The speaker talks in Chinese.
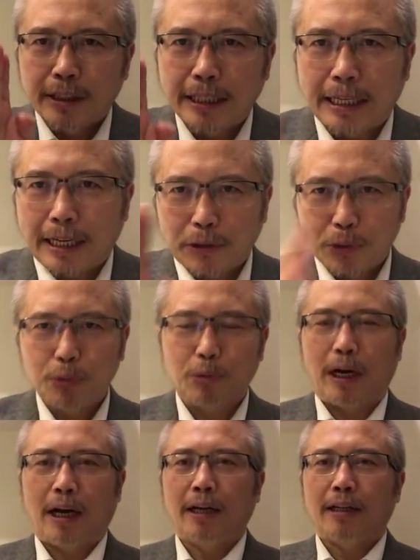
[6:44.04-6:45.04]
年入
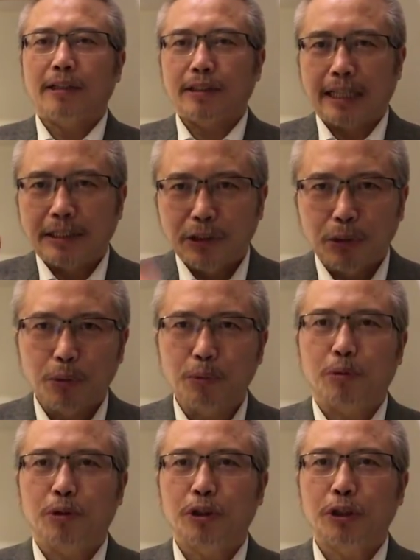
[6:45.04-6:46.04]
啊年收
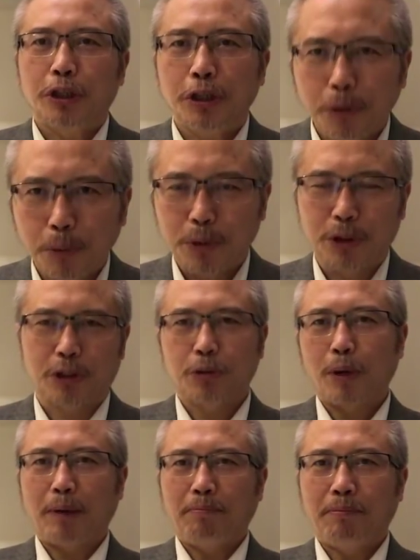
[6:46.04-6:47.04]
入是六十
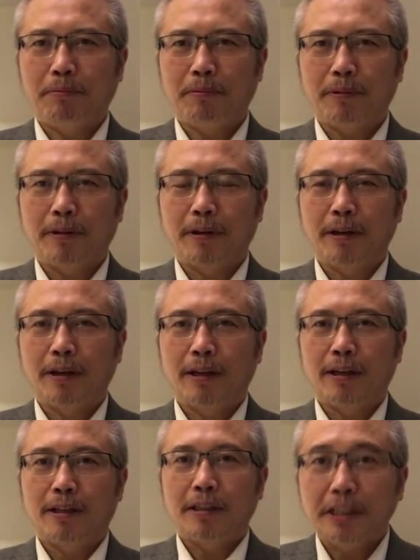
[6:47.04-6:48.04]
万，
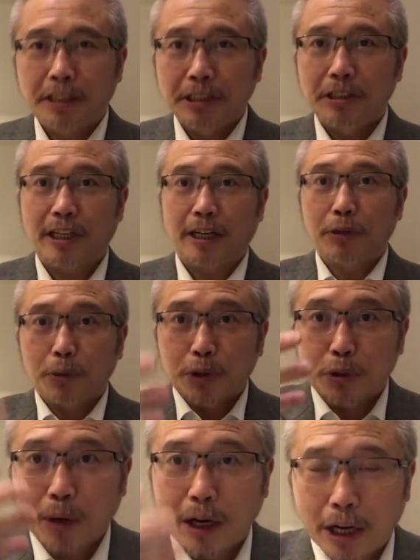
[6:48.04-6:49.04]
一听起来六
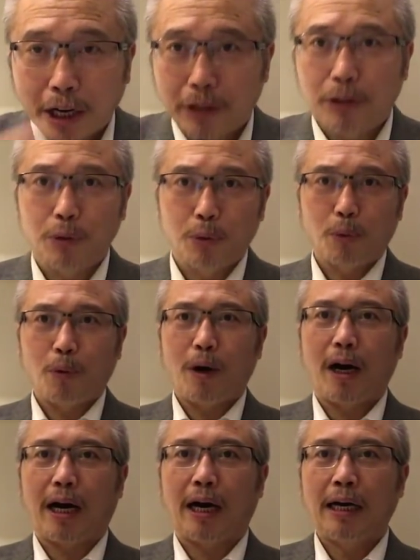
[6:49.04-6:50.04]
十万很多
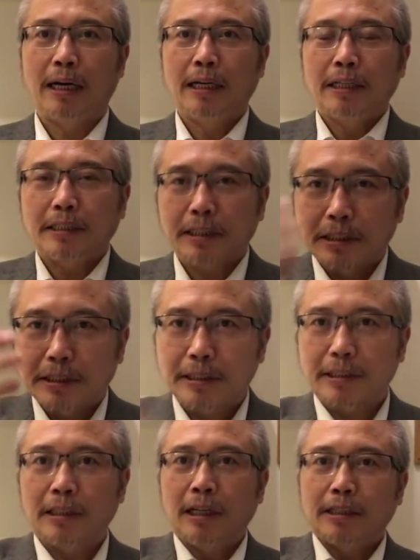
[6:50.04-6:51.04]
啊，这
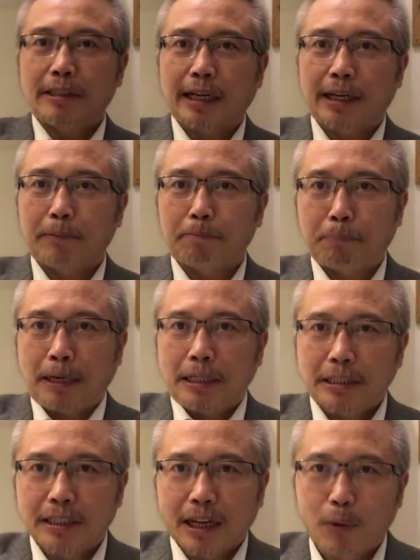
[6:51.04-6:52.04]
是在
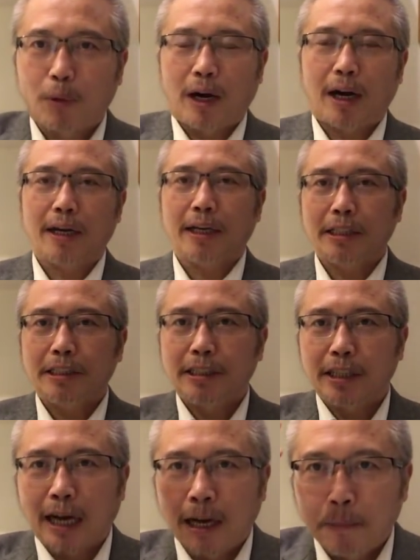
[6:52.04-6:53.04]
北上广啊那
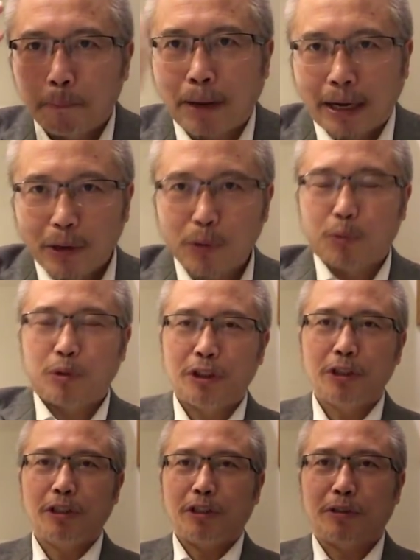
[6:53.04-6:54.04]
些啊白骨
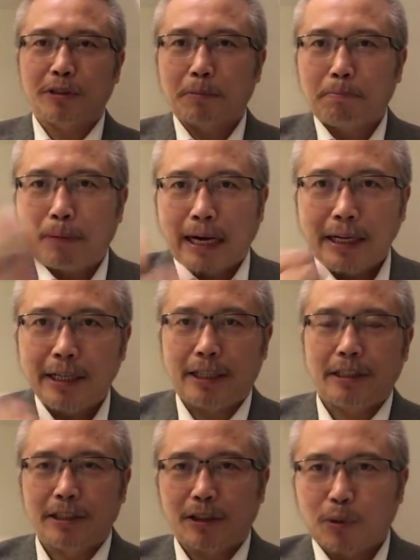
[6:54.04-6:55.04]
精就是白
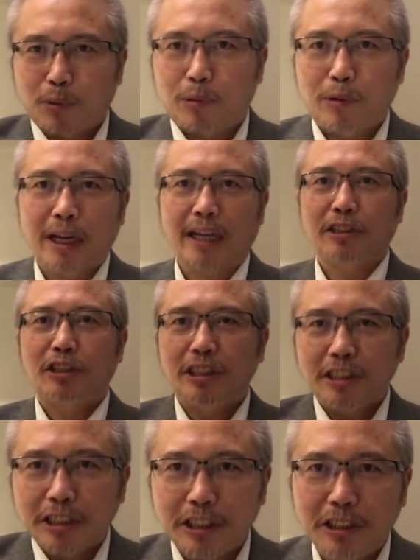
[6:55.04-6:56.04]
领骨干
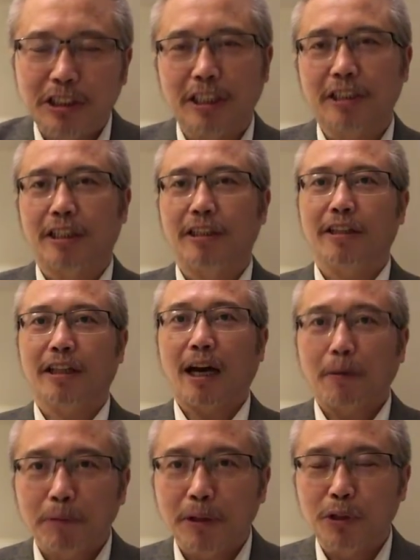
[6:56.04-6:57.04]
精英阶层
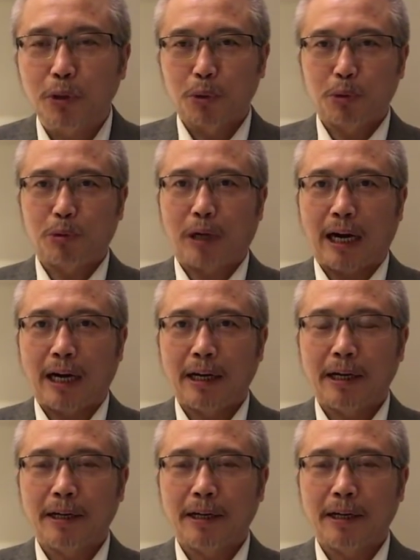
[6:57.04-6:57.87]
他们的收入啊，